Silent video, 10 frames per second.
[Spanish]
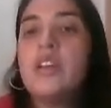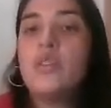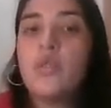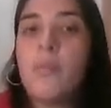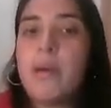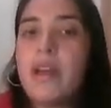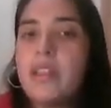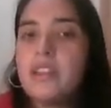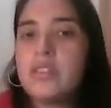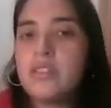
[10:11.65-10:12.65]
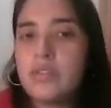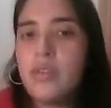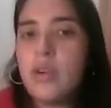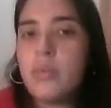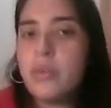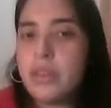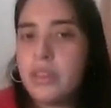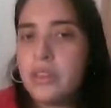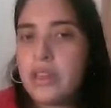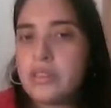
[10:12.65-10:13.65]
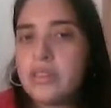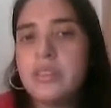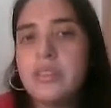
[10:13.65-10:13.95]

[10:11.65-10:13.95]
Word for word: ¿tus padres son comunistas?